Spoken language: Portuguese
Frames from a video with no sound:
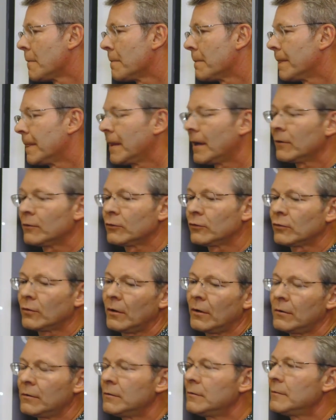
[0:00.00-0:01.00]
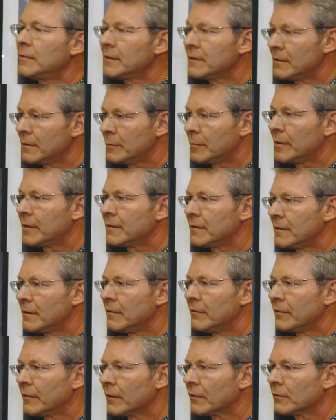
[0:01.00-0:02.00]
não só algumas
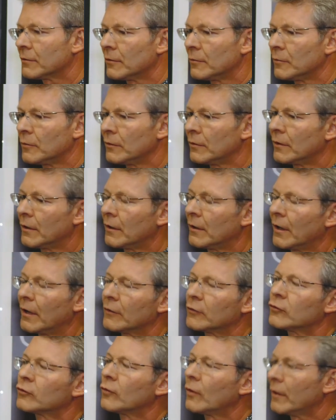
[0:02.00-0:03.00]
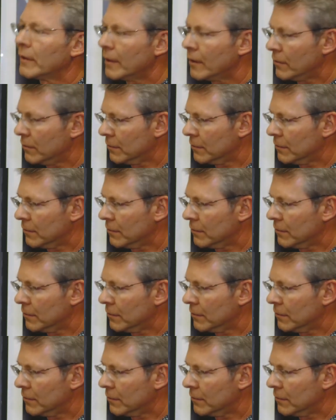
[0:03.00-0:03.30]
específicas, como só ia